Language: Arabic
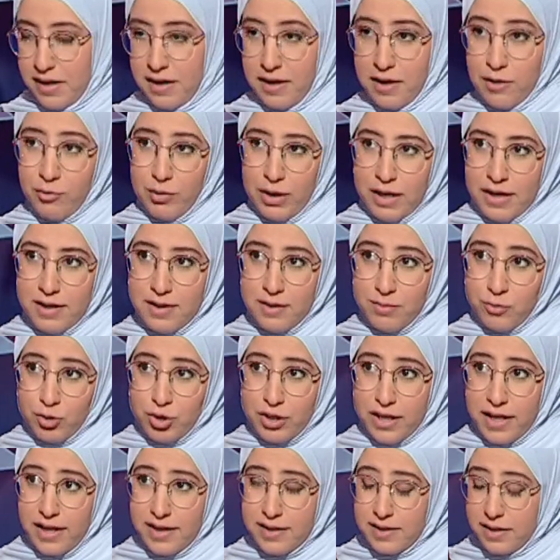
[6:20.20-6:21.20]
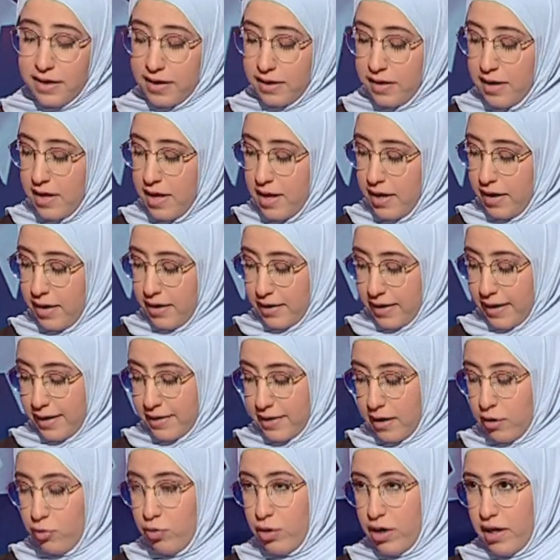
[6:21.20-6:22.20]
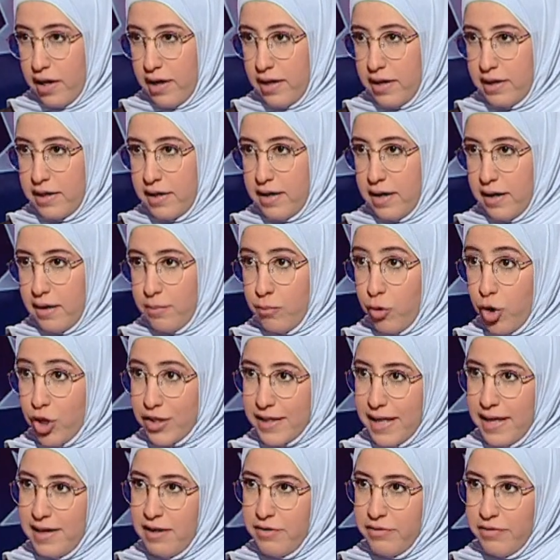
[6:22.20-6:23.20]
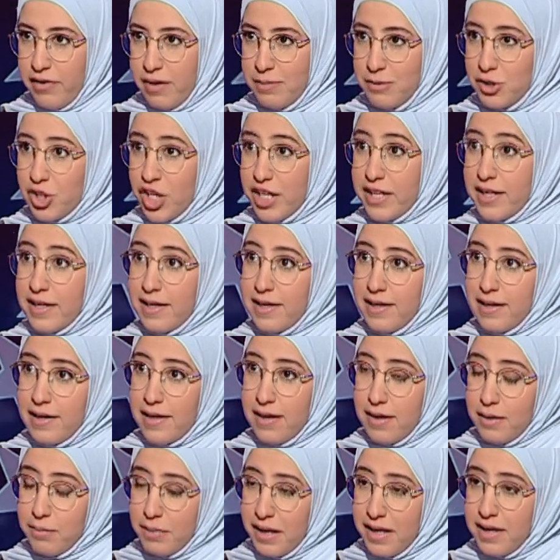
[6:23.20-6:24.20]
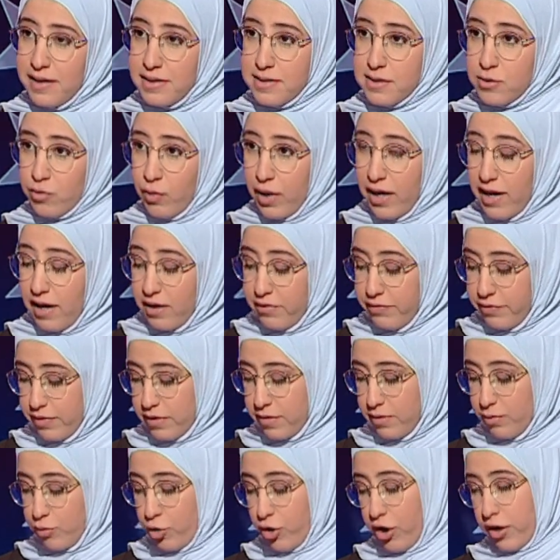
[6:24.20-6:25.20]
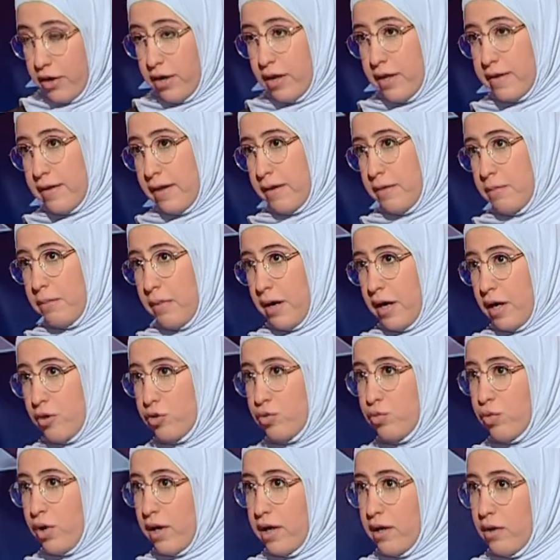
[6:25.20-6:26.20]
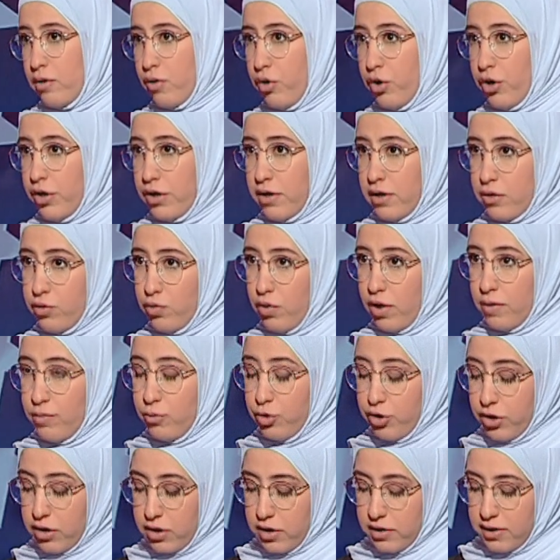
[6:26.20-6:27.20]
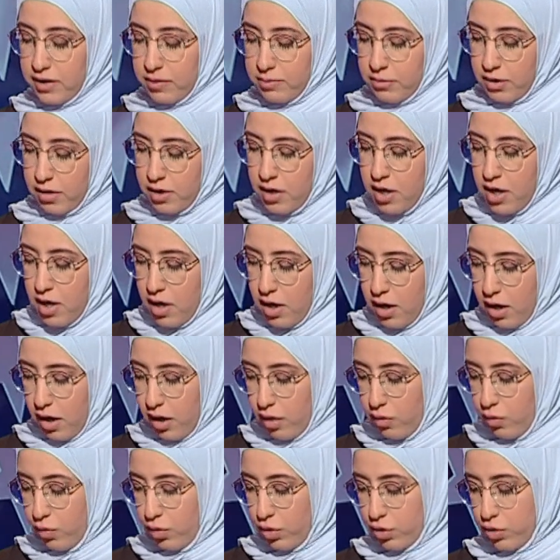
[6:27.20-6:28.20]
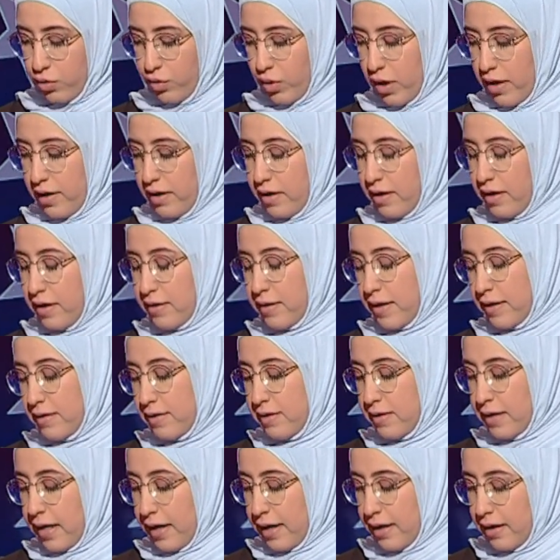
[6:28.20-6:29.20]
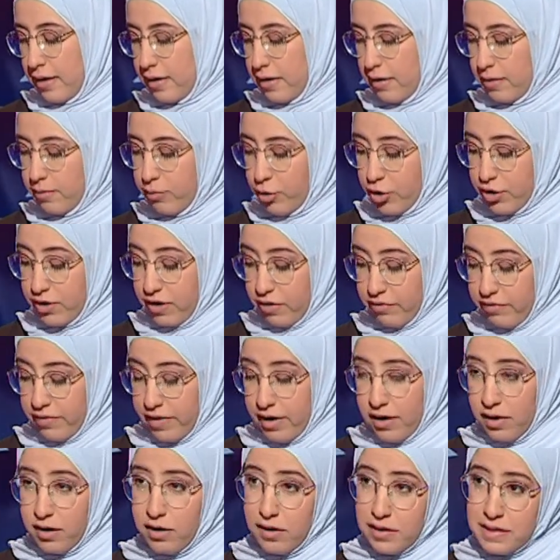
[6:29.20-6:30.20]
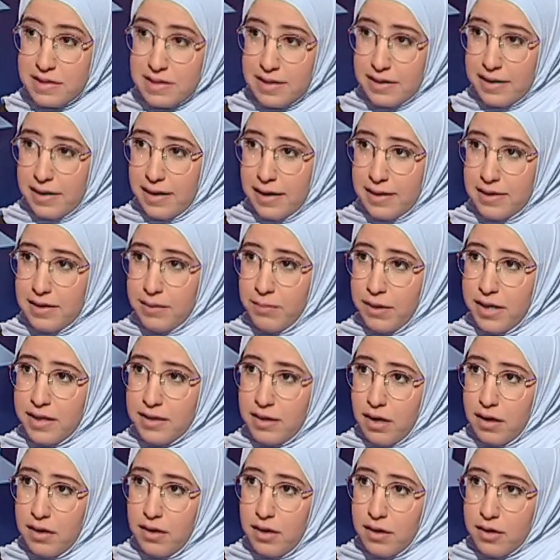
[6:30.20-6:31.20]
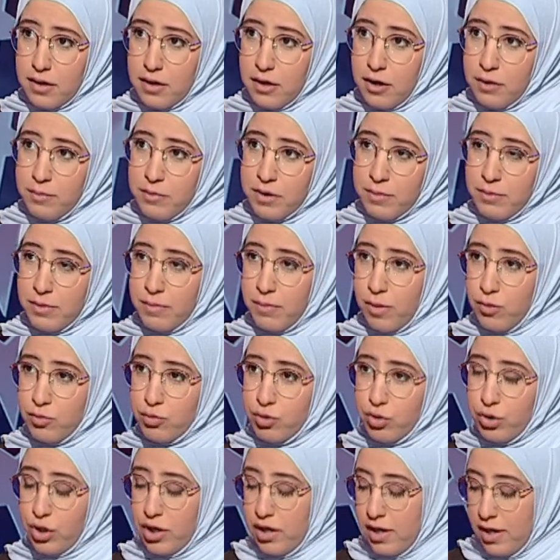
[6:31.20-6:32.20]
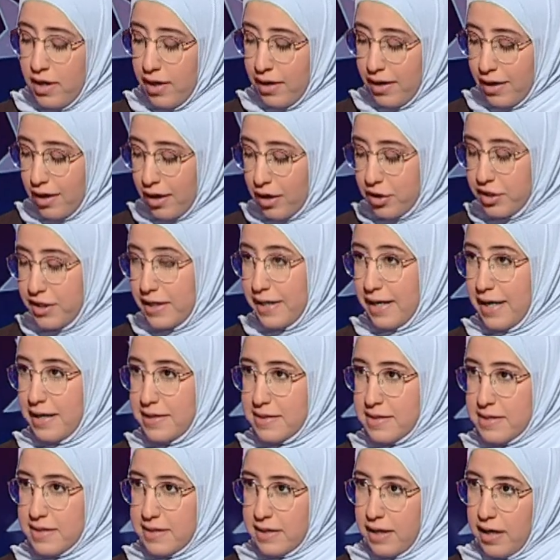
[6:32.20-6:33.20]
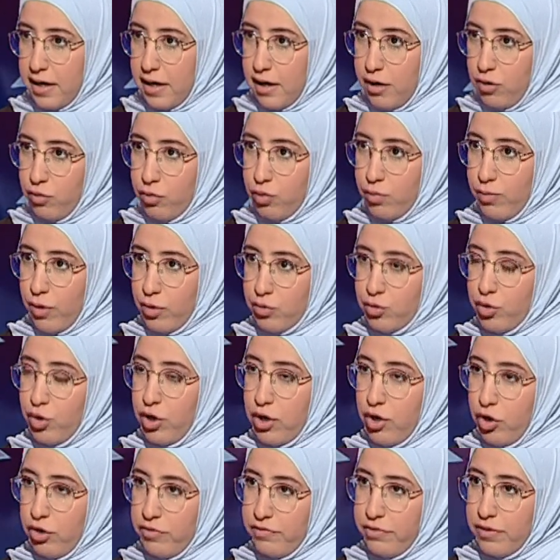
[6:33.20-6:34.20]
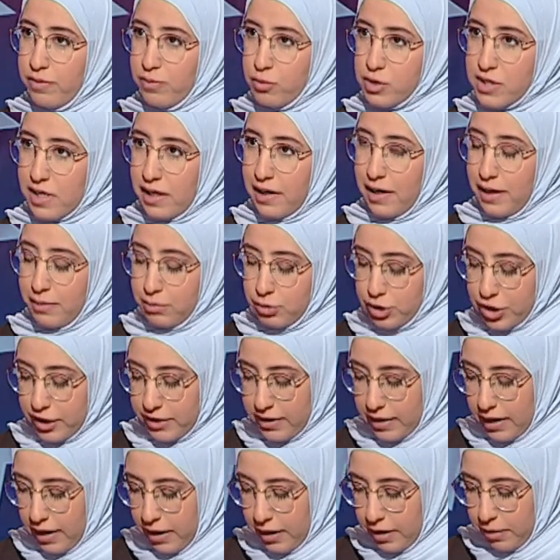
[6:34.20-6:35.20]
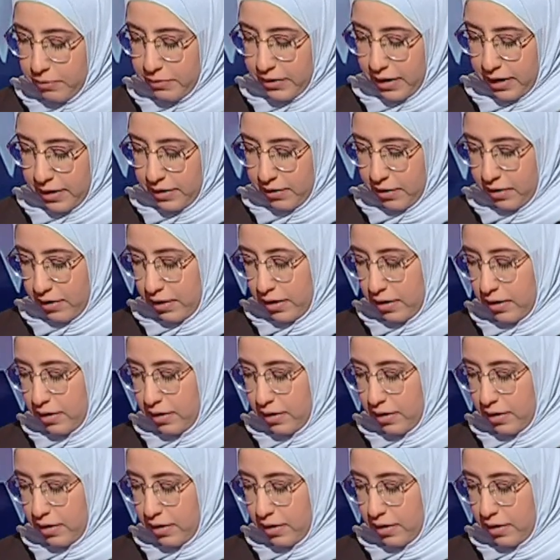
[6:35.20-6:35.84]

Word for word: الولايات المتحدة كدولة هي مختلفة بشكل بارز ولافت مقارنة مع دول أخرى دول متقدمة أو دول ذات الدخل المرتفع خاصة عندما يتعلق الأمر بموضوع اقتناء السلاح وموضوع العنف المسلح بشكل عام يعني